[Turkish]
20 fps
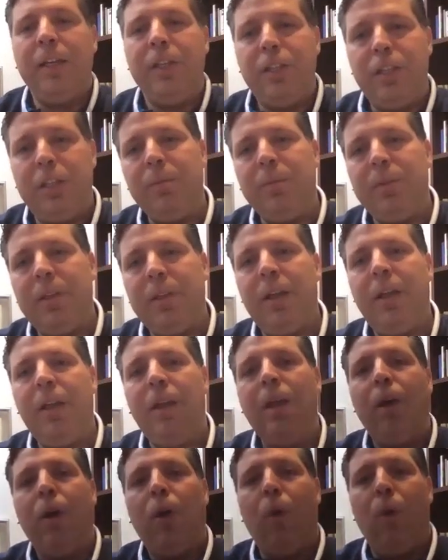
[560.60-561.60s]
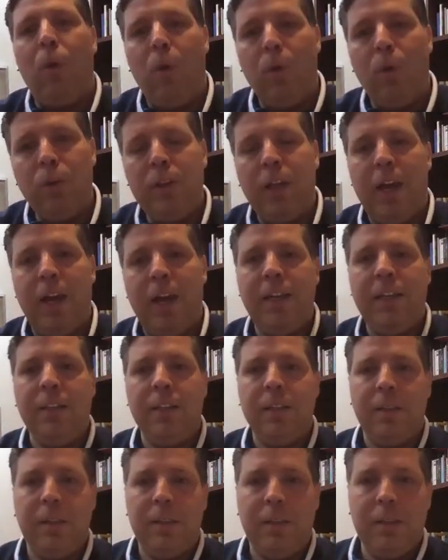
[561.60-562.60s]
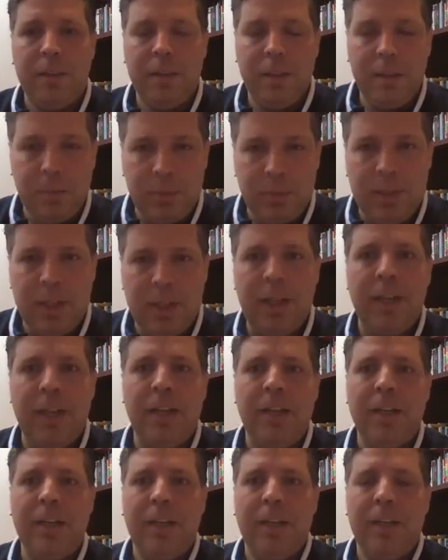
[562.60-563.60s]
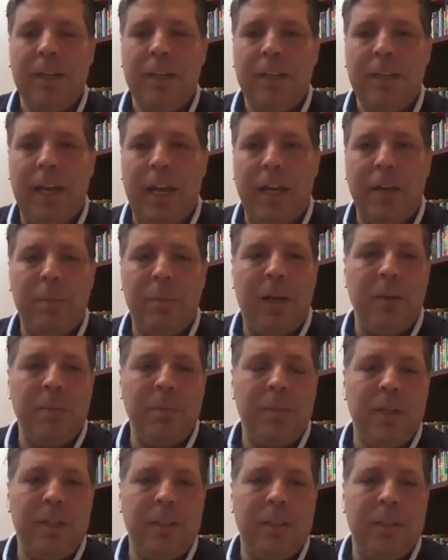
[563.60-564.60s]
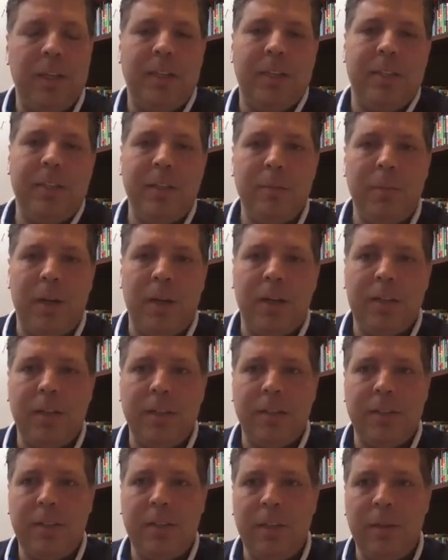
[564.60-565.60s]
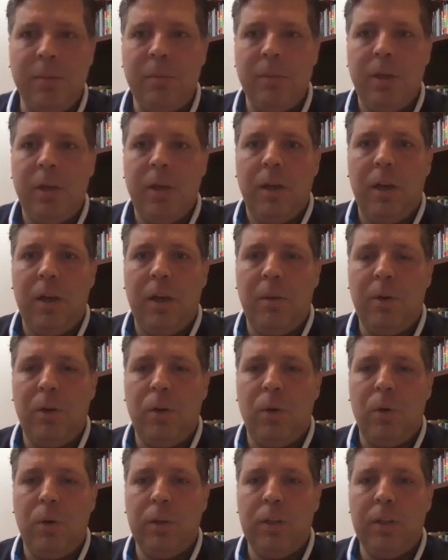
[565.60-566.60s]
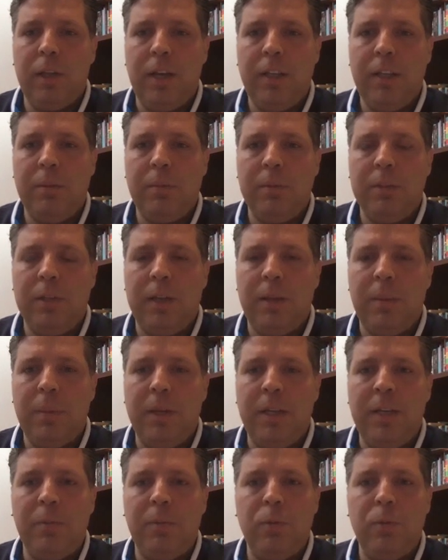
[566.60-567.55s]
Şimdi online'ımda yani ben bir tekstil markasıyım ama online'ımda benim